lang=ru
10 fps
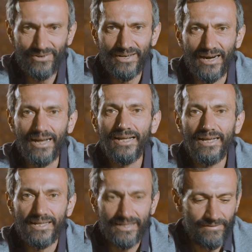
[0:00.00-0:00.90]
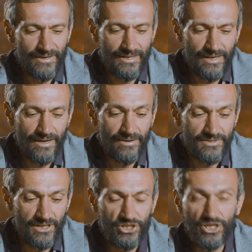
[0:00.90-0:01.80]
ролика, наверное,
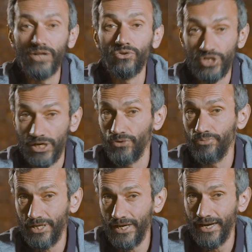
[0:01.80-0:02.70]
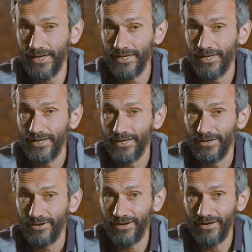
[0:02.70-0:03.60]
встречал уже у меня
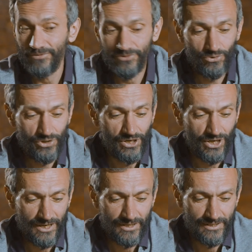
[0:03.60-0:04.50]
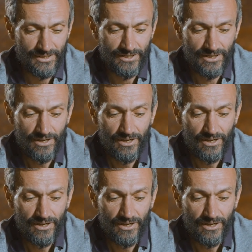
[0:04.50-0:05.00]
э, в других лекциях